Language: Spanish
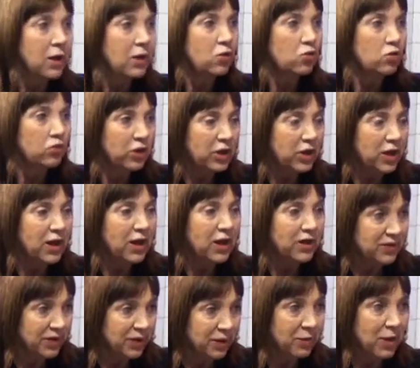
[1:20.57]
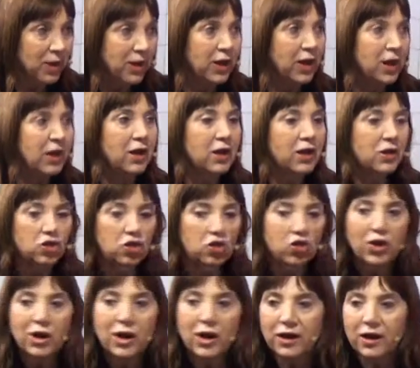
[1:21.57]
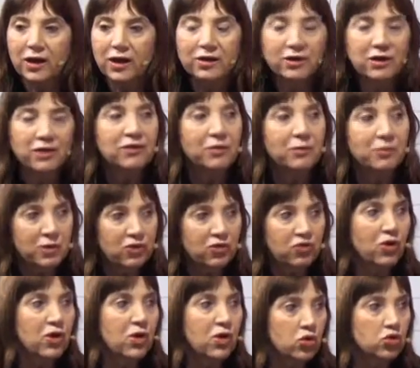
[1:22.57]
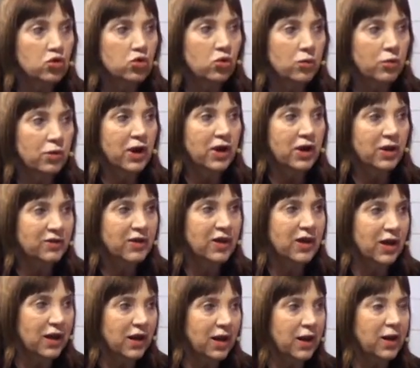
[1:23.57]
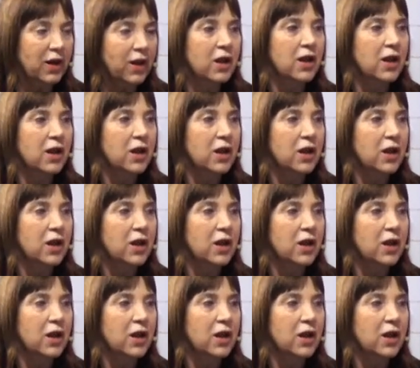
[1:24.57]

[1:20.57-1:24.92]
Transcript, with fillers: un día a la semana, toda la gente se empezó a acostumbrar a sacar